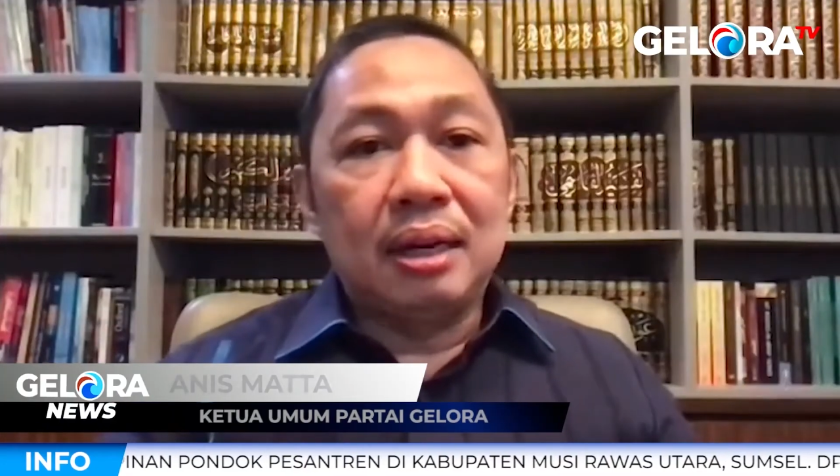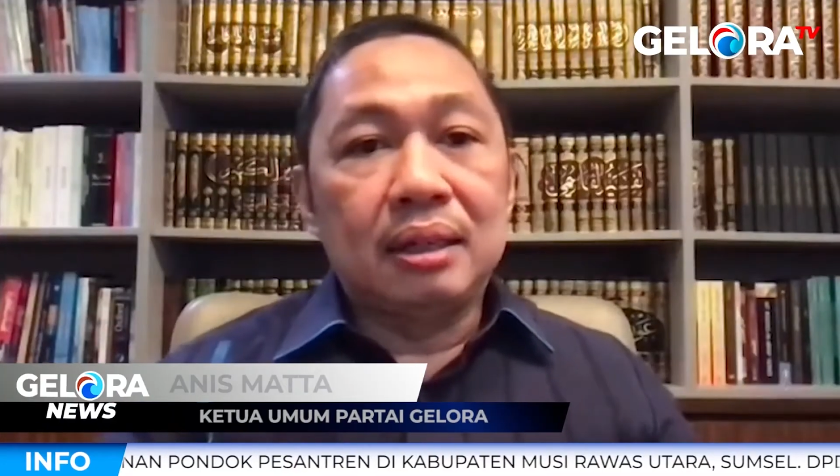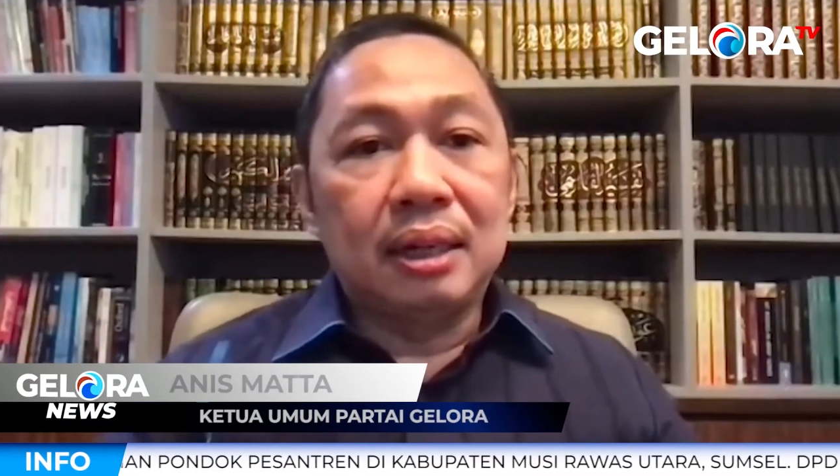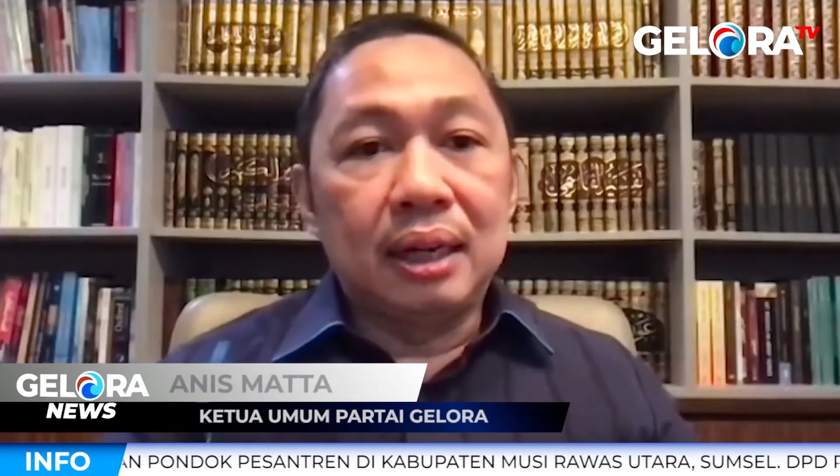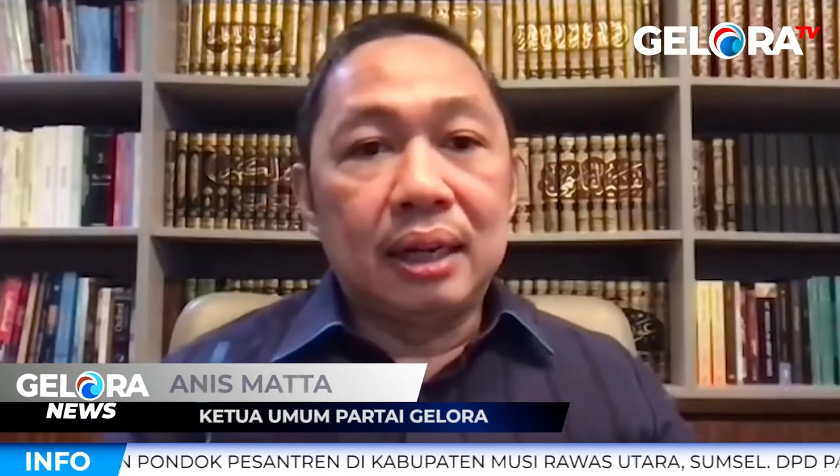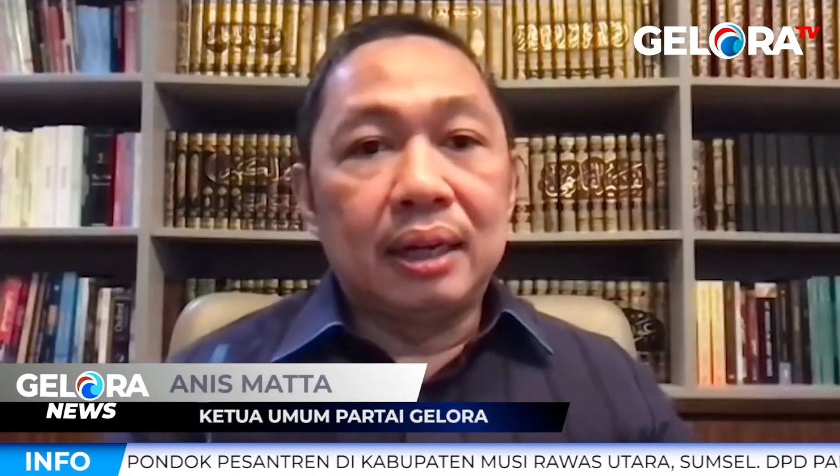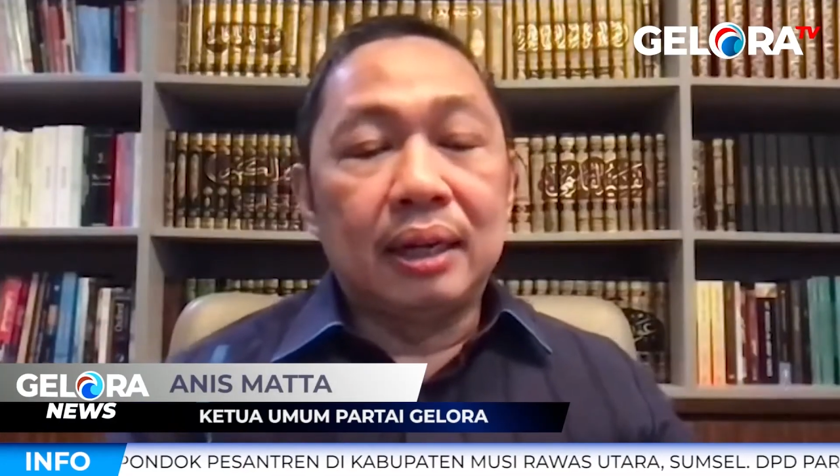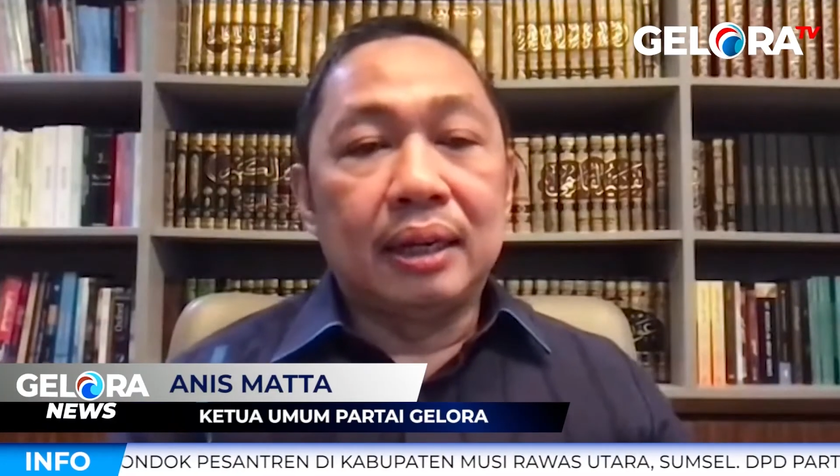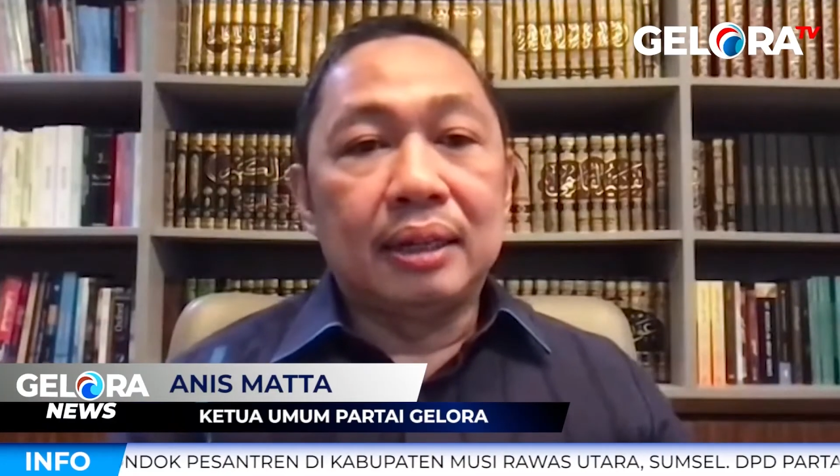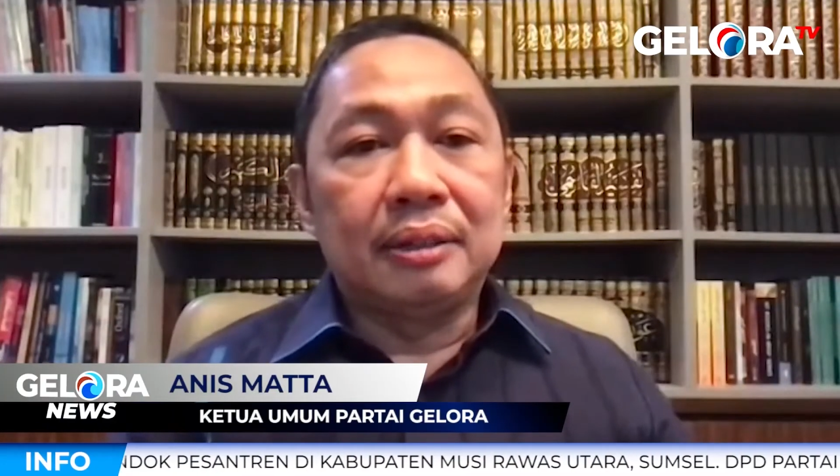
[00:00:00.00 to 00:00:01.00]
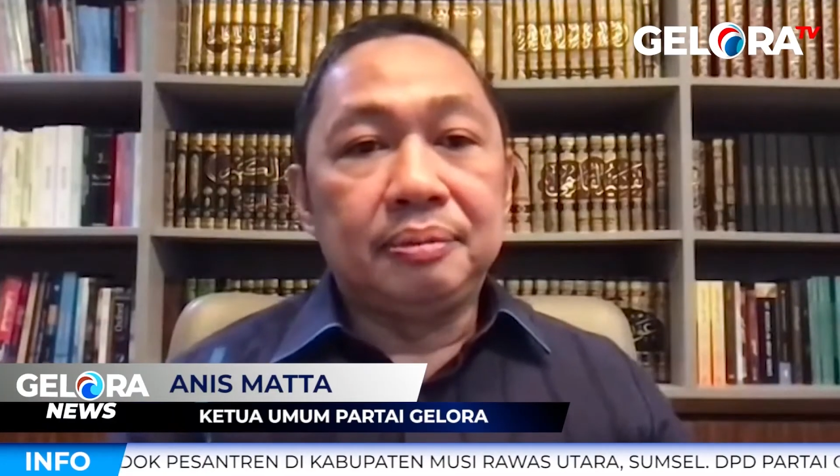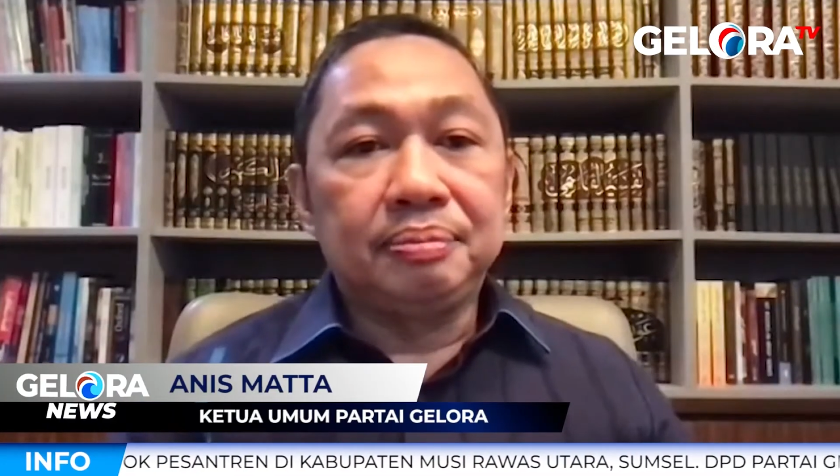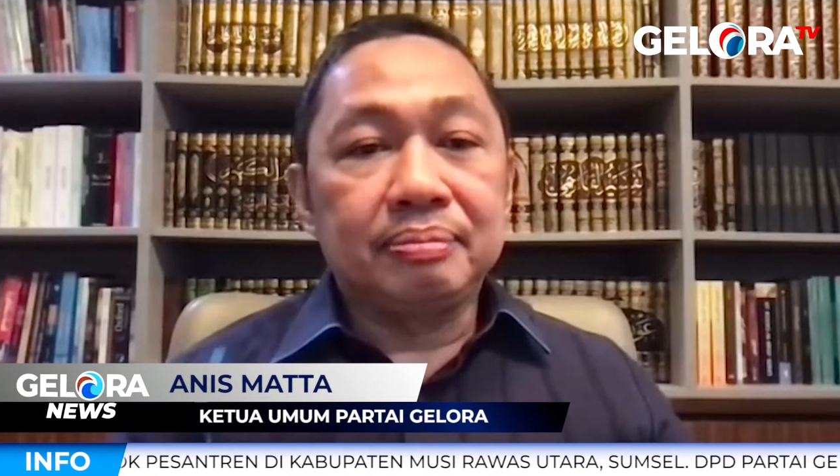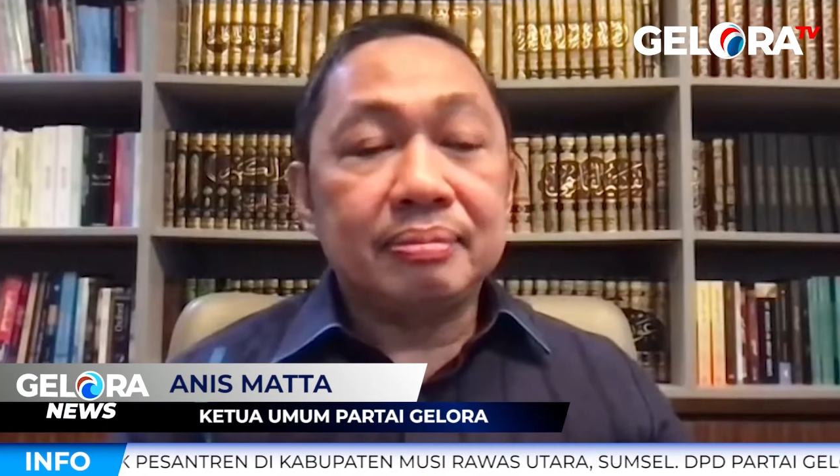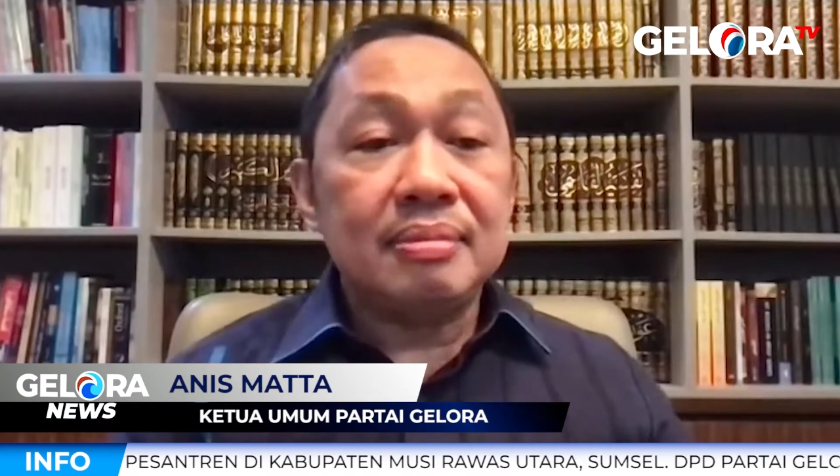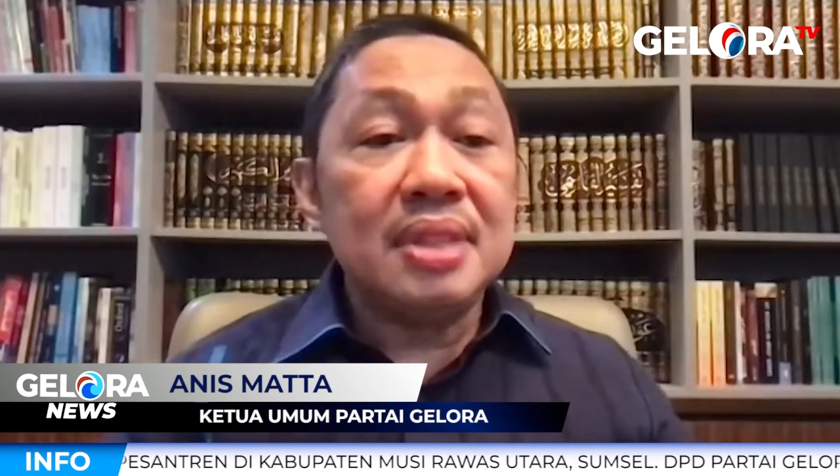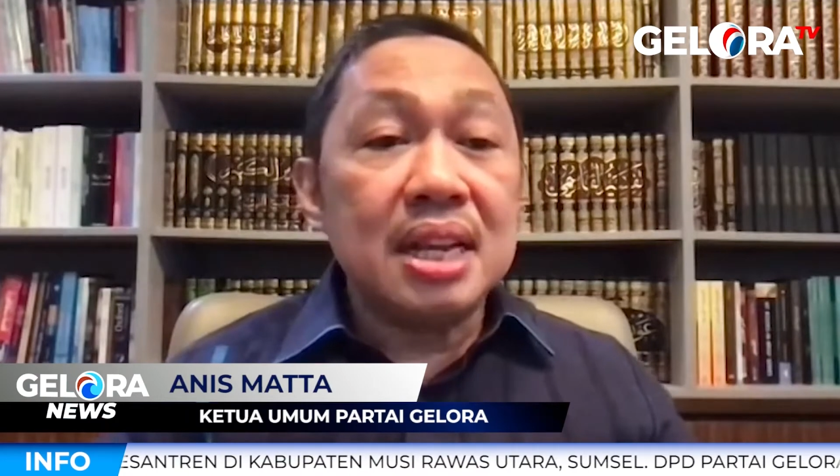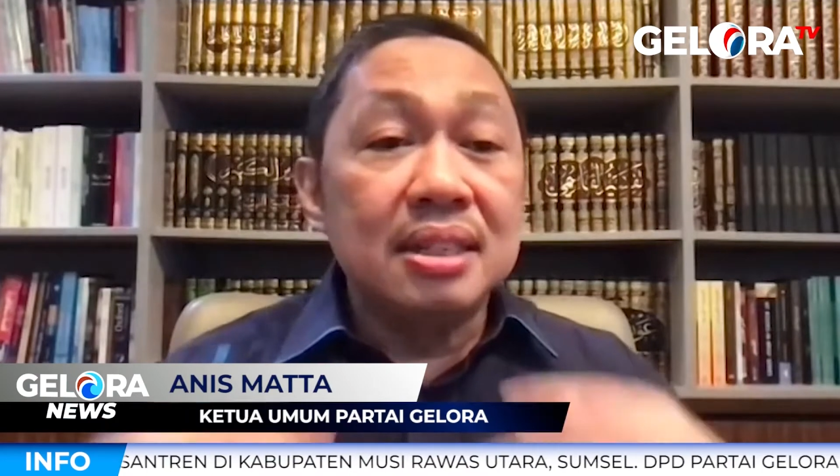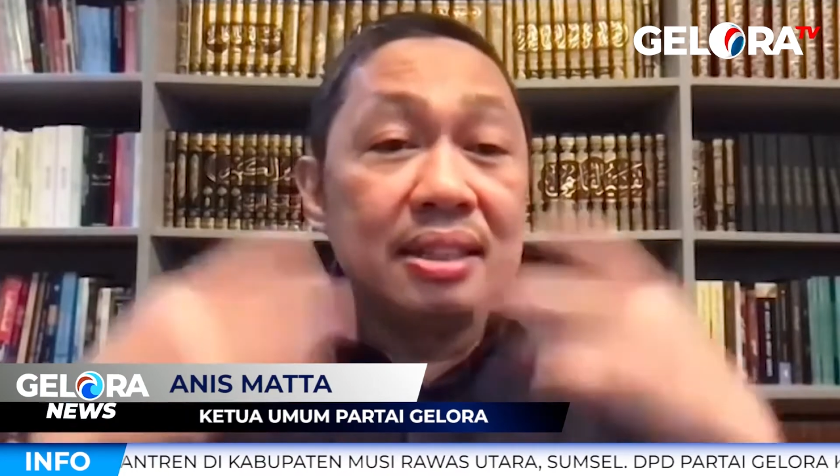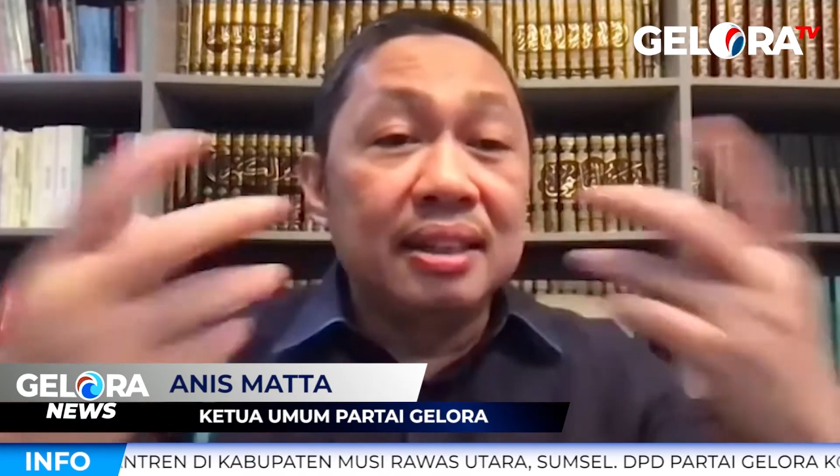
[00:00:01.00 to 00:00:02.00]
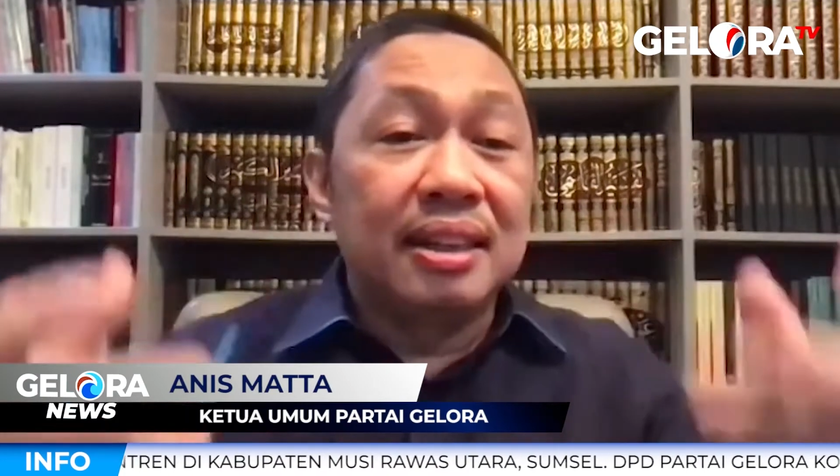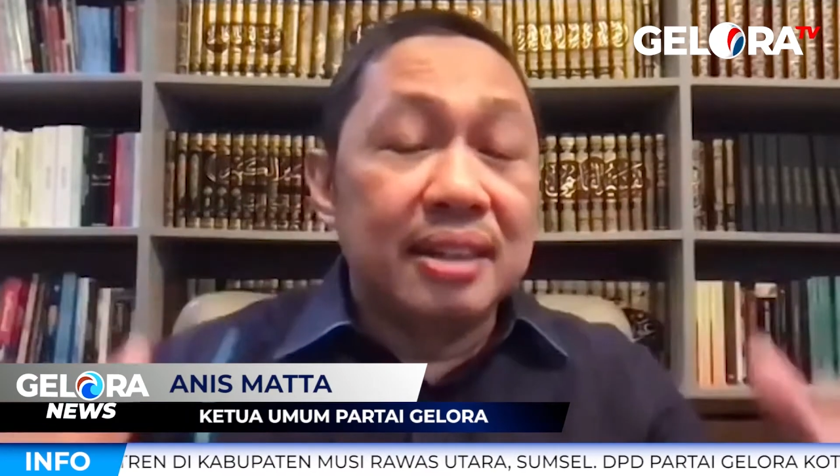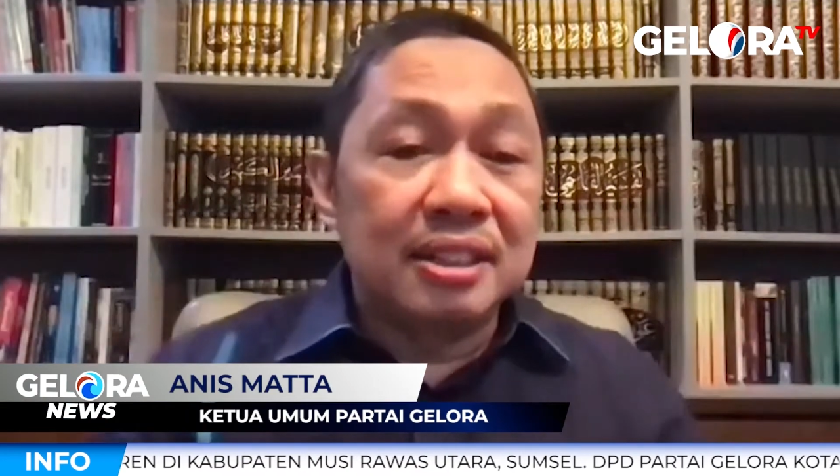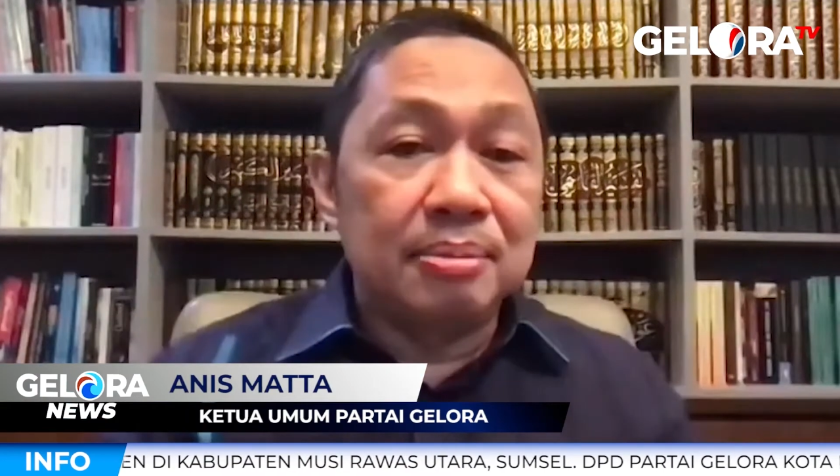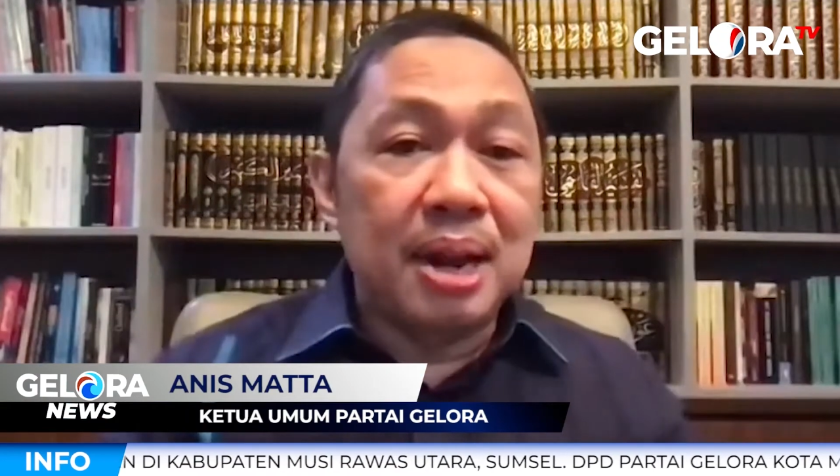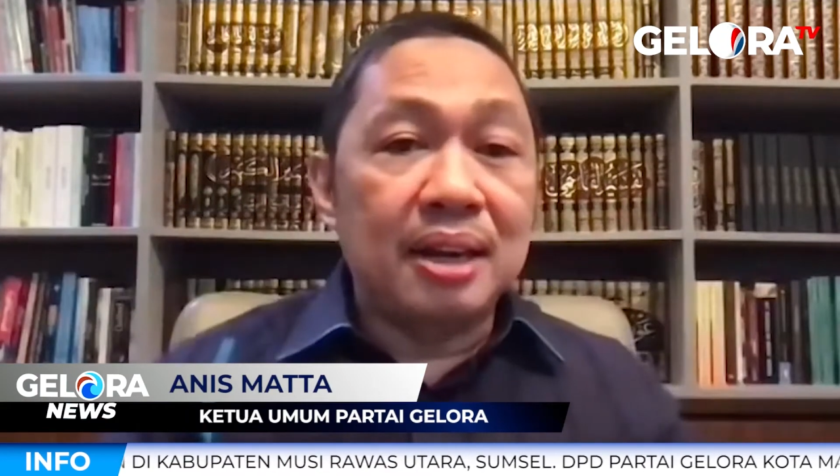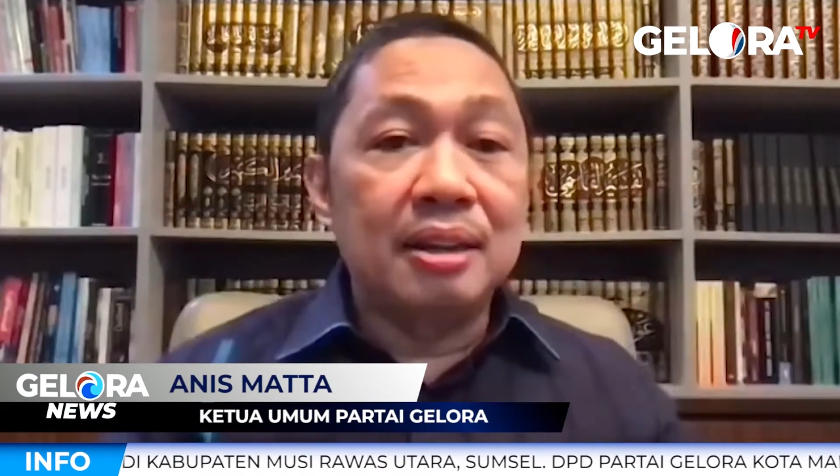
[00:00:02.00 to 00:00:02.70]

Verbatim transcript: uh, eh, sirede sebenarnya,